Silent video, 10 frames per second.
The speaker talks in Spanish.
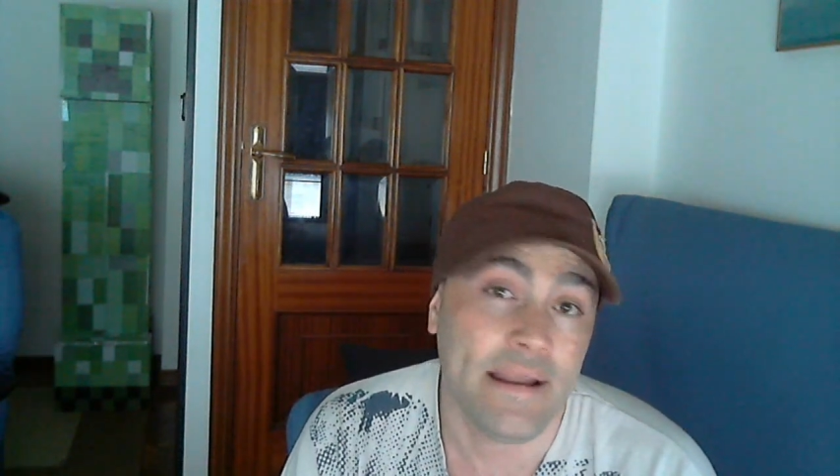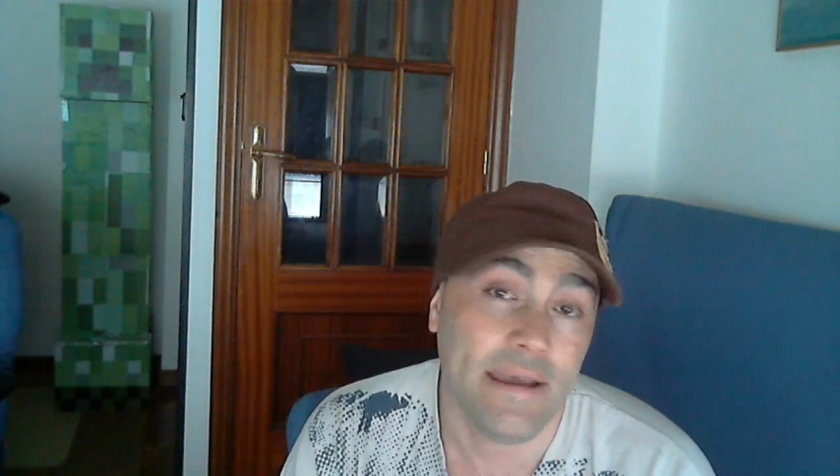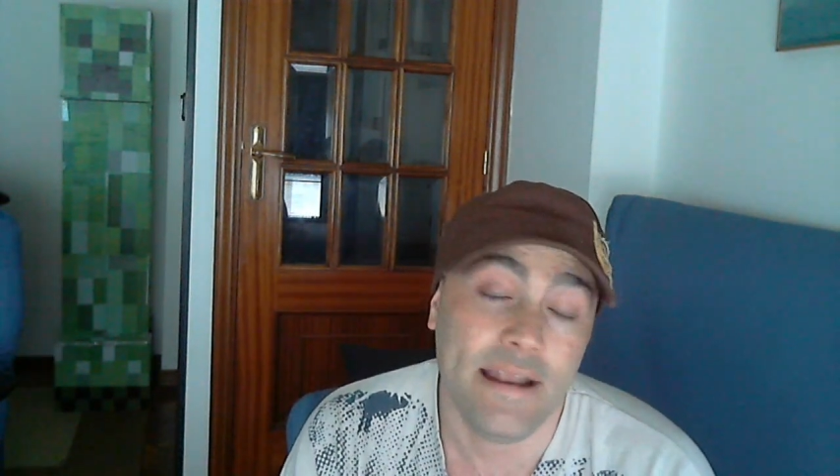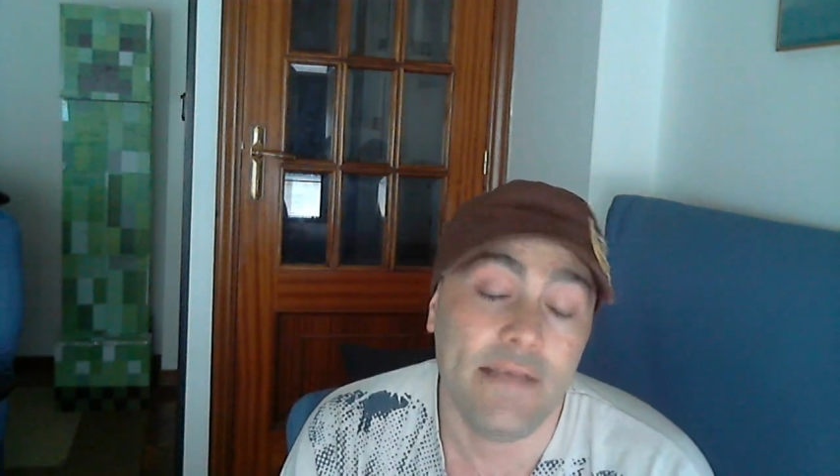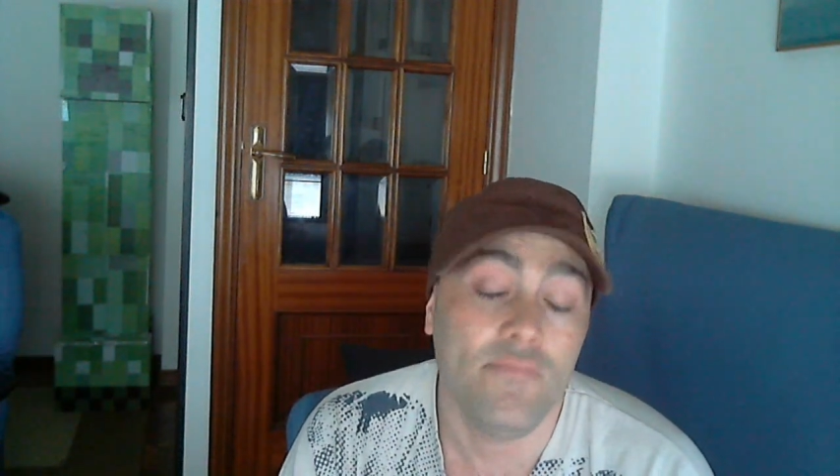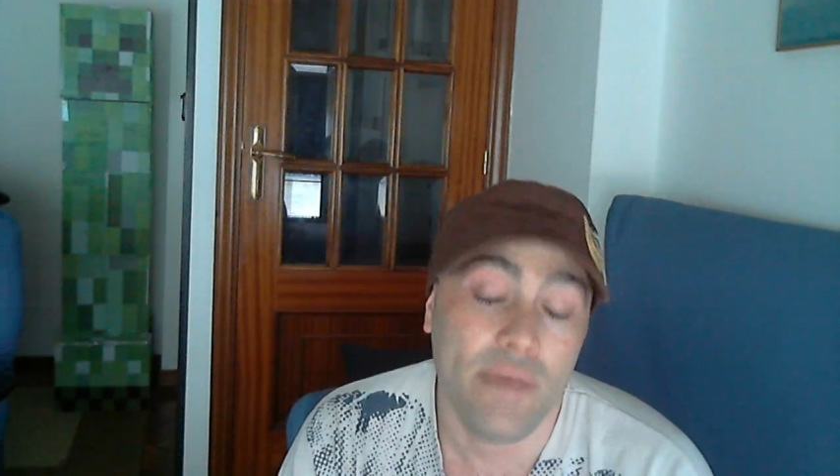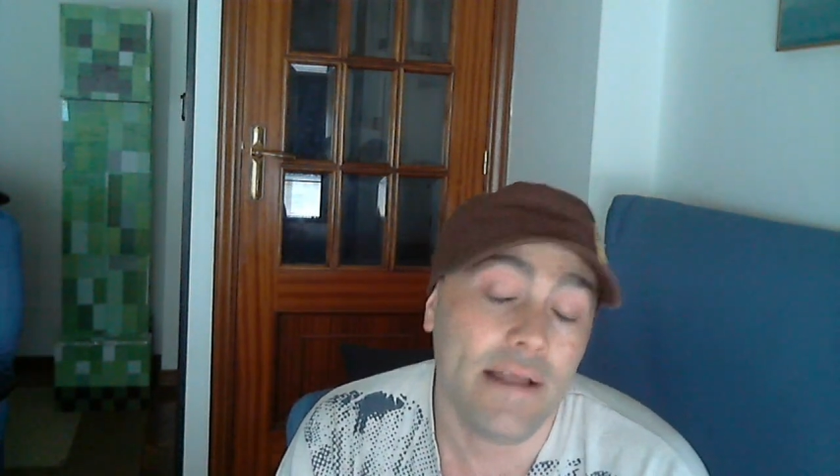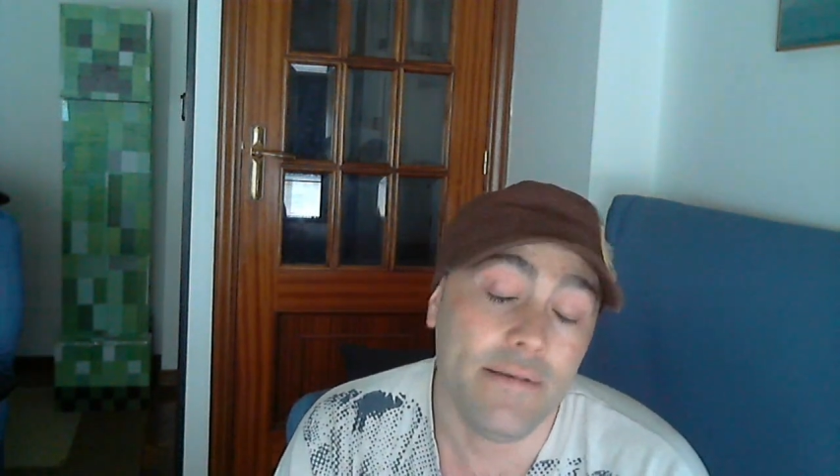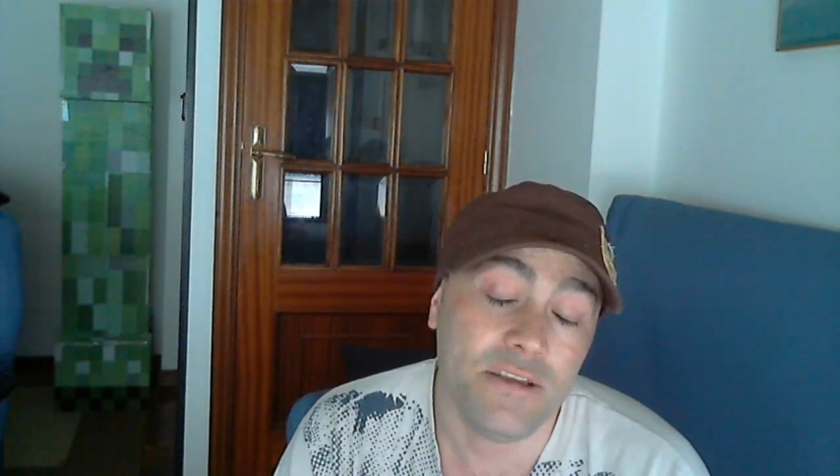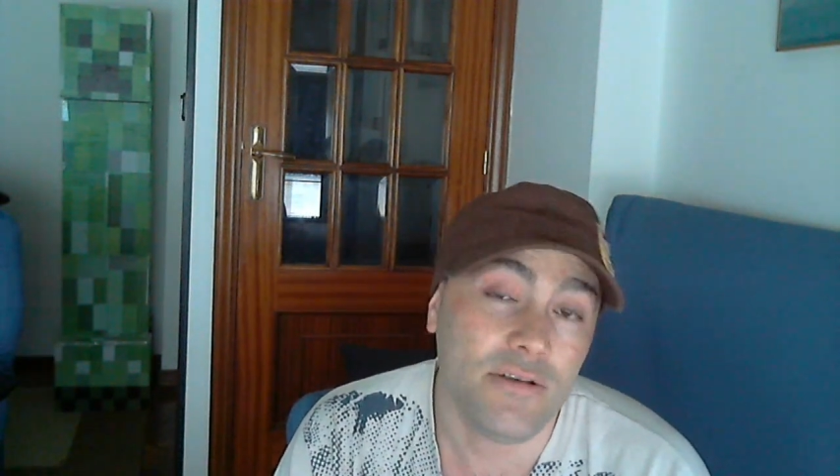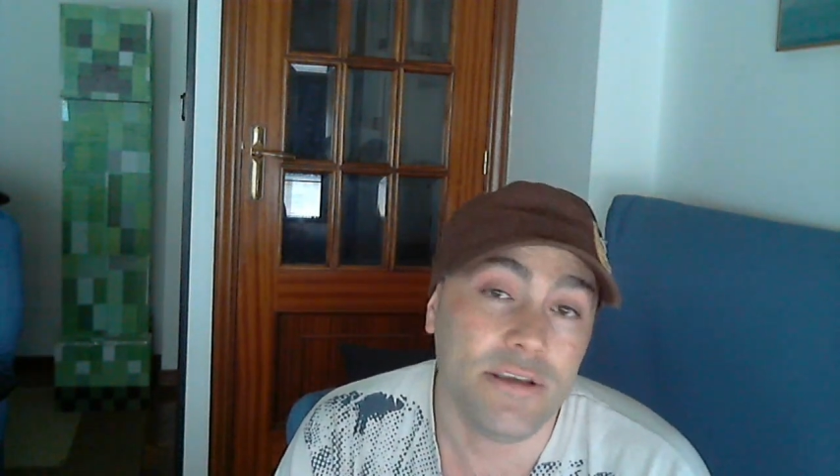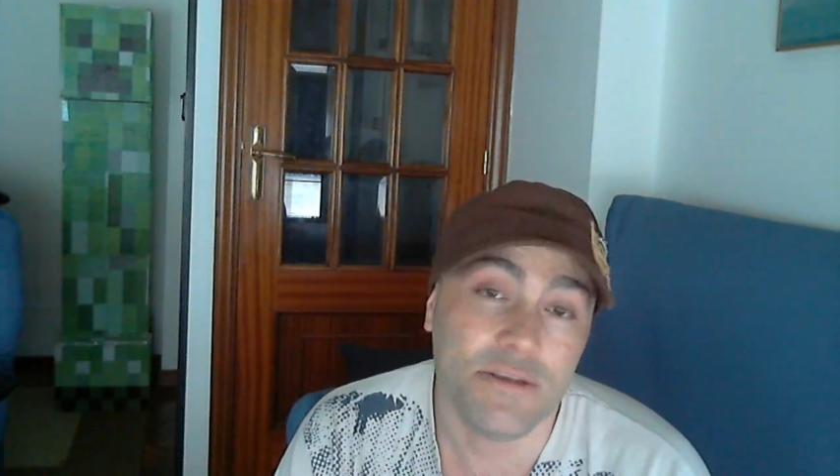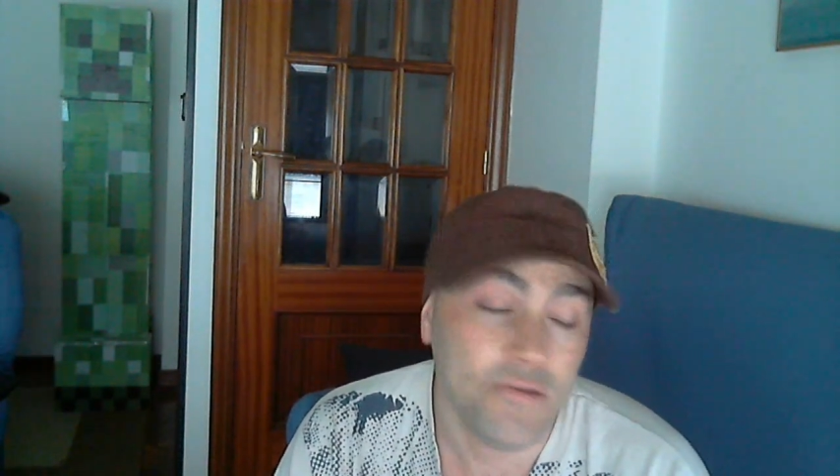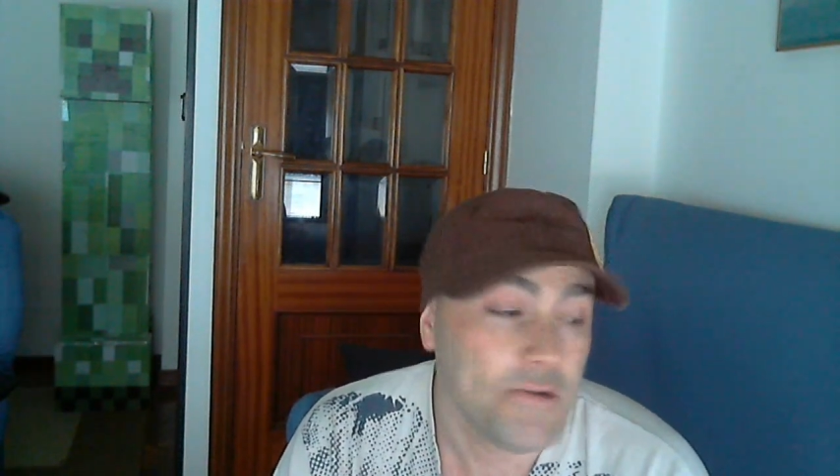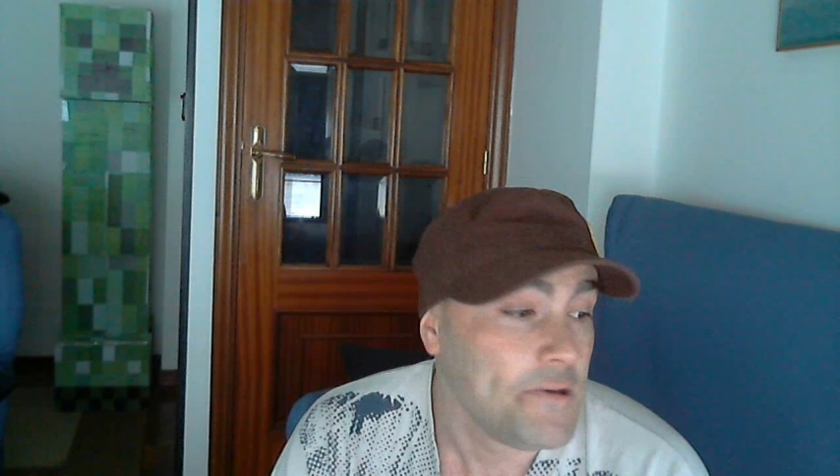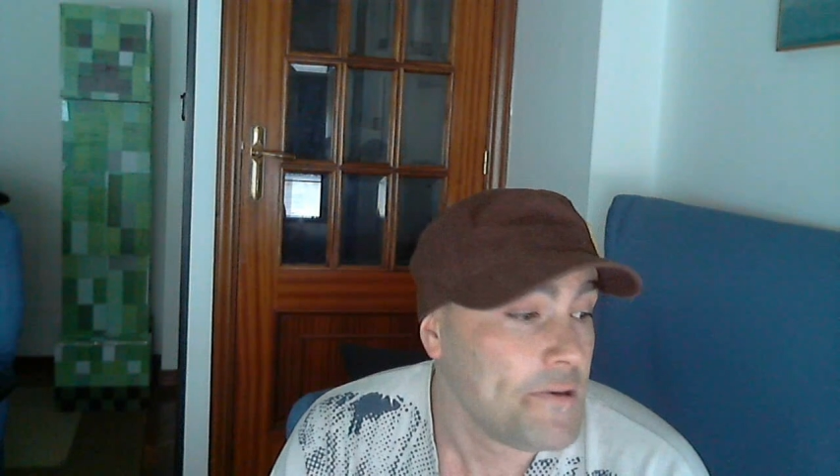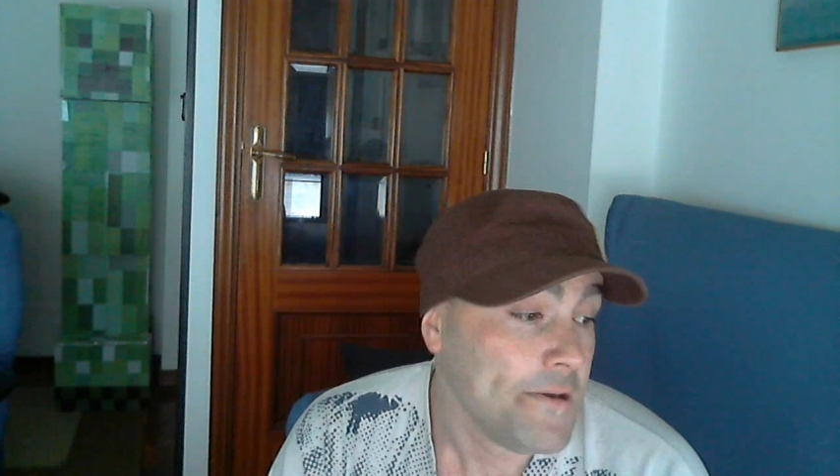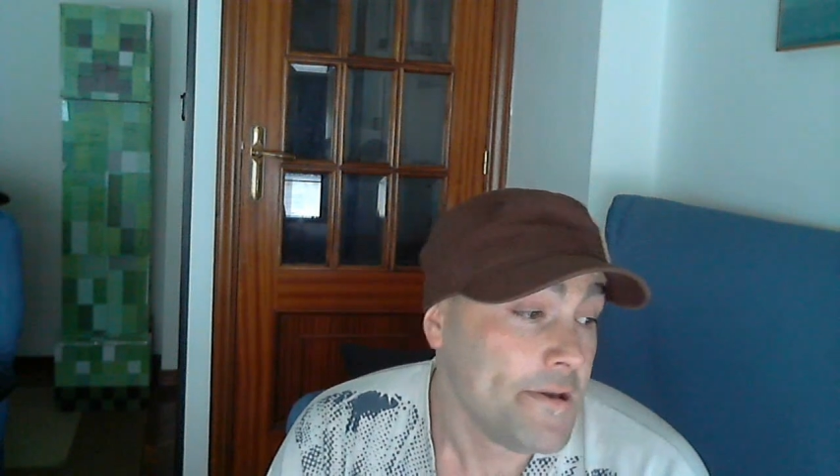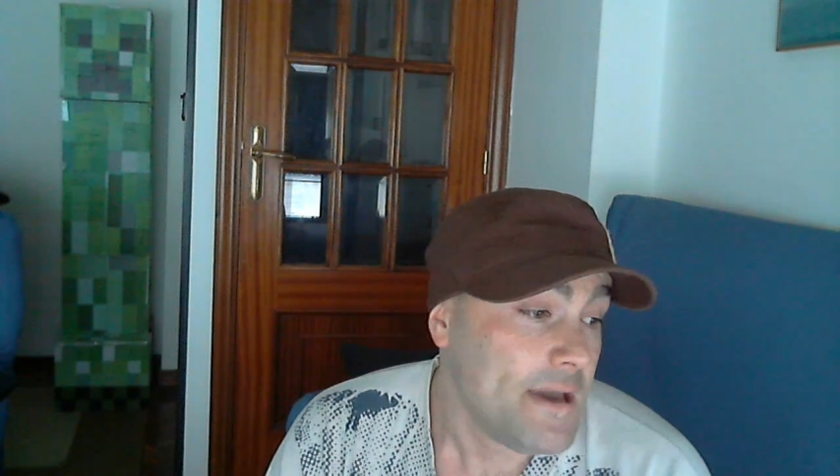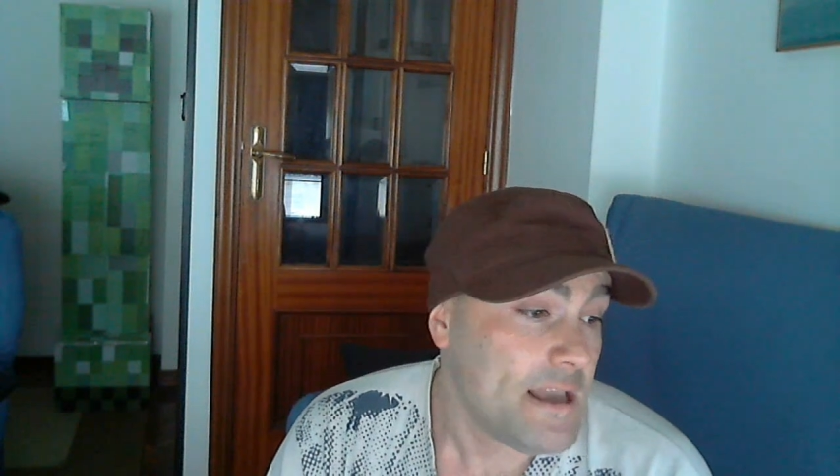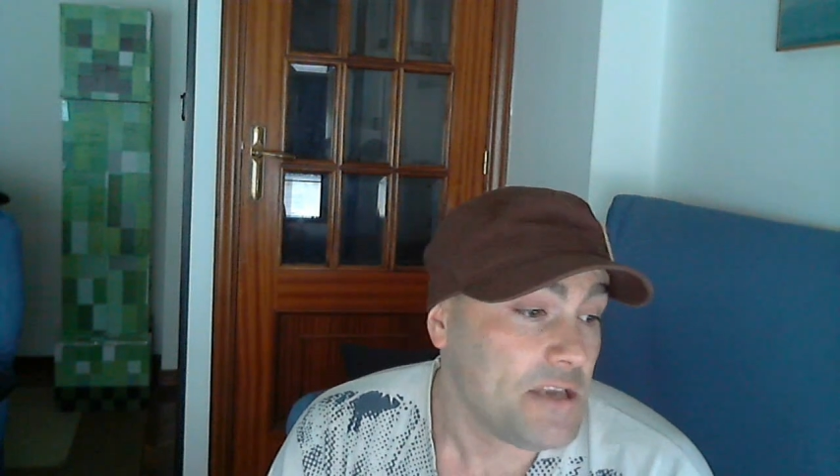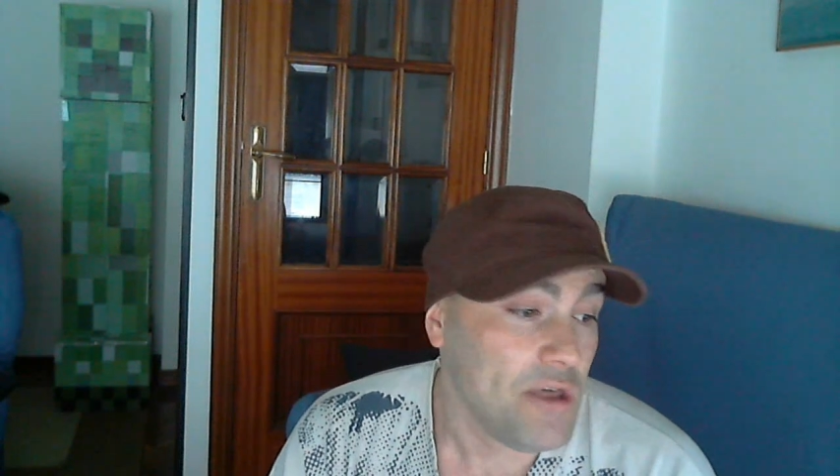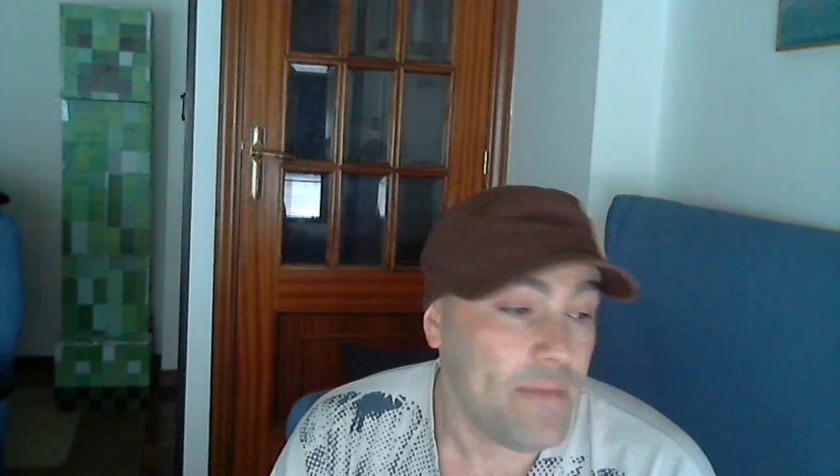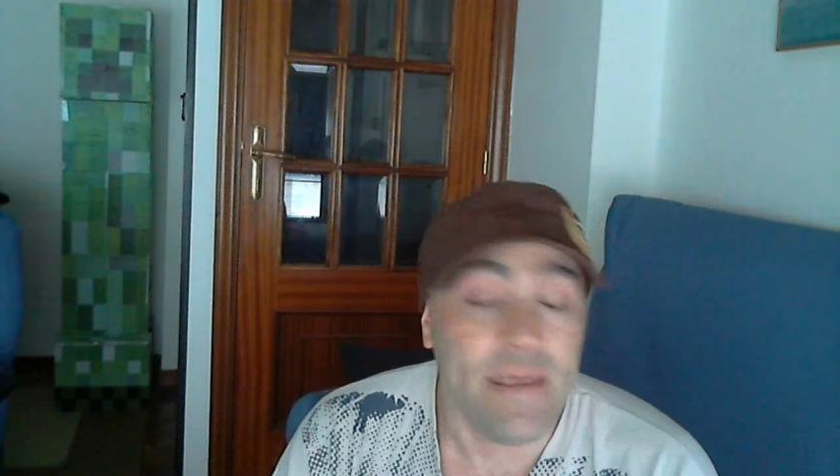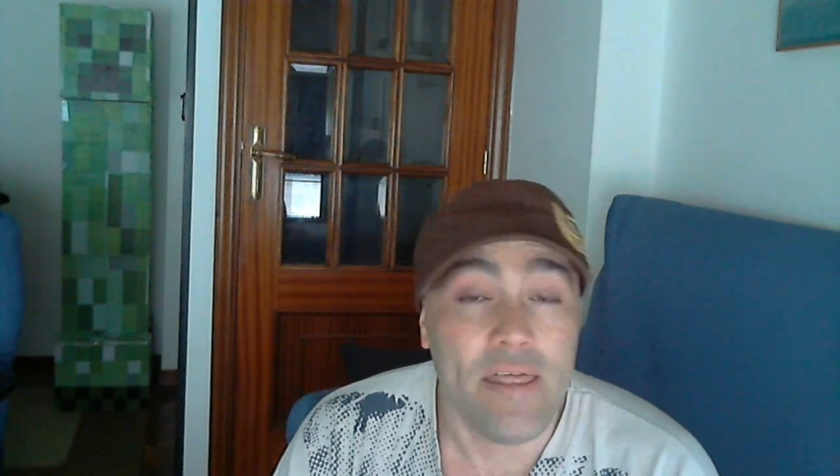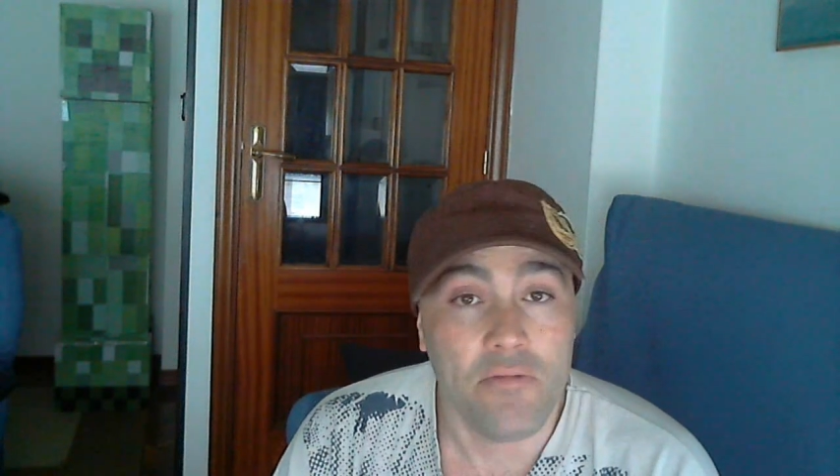era, visto eso. Es una pena, ¿no?